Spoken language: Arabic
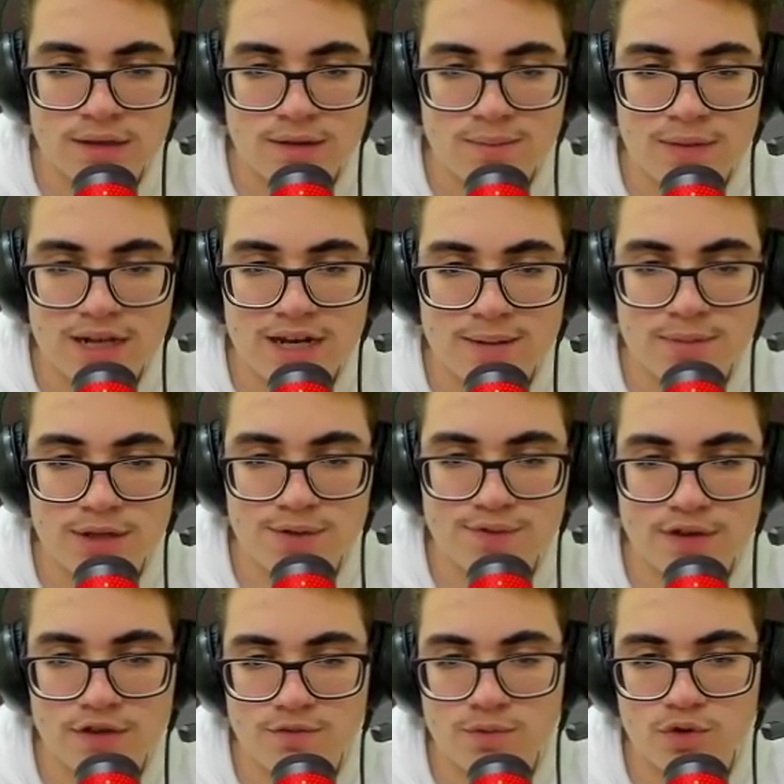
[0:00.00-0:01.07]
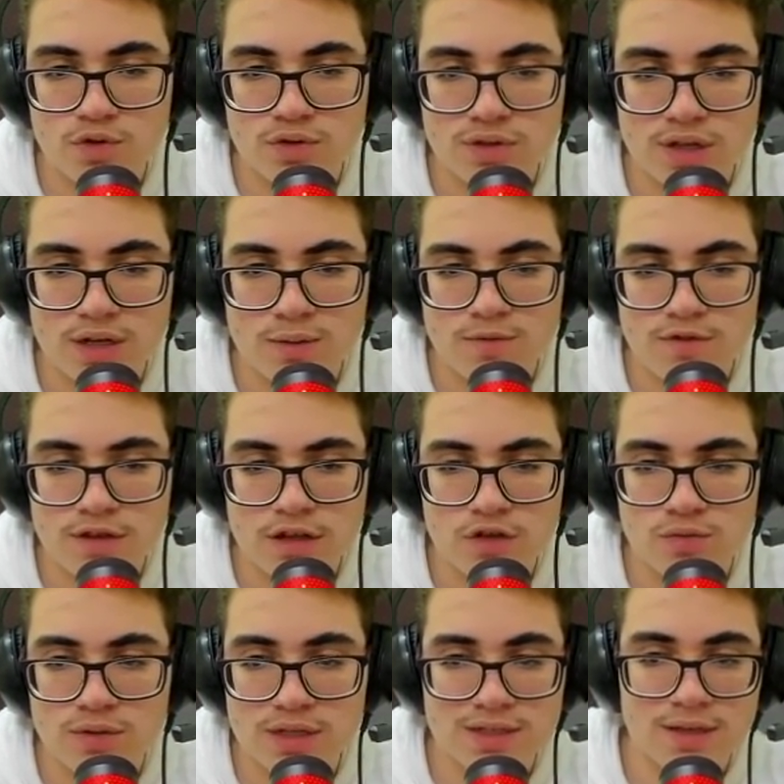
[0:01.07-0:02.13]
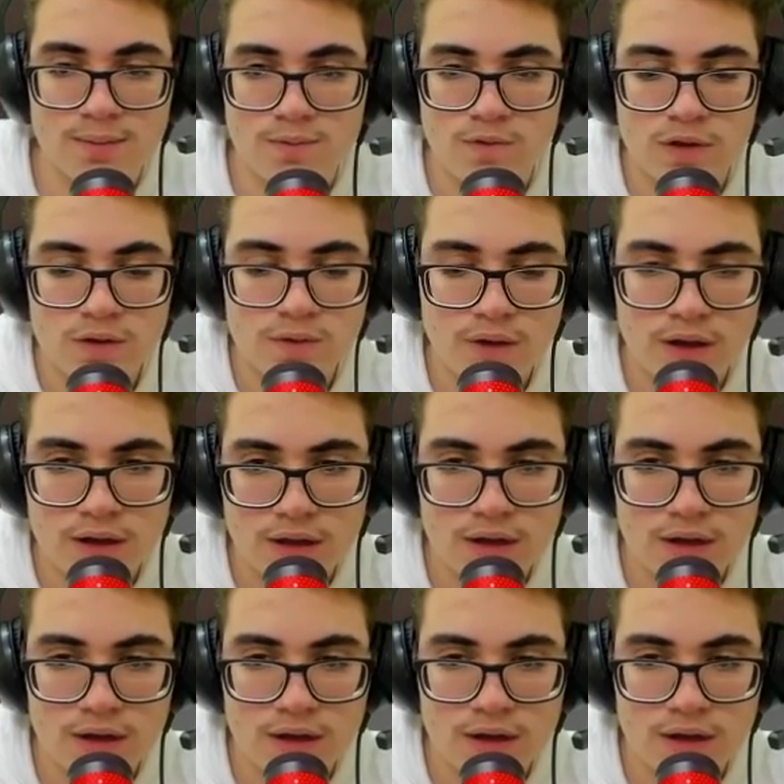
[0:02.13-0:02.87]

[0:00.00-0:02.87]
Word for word: بيلعب دي 5 بيكون طالب فيلي وبدي أسحب فيلي فحكى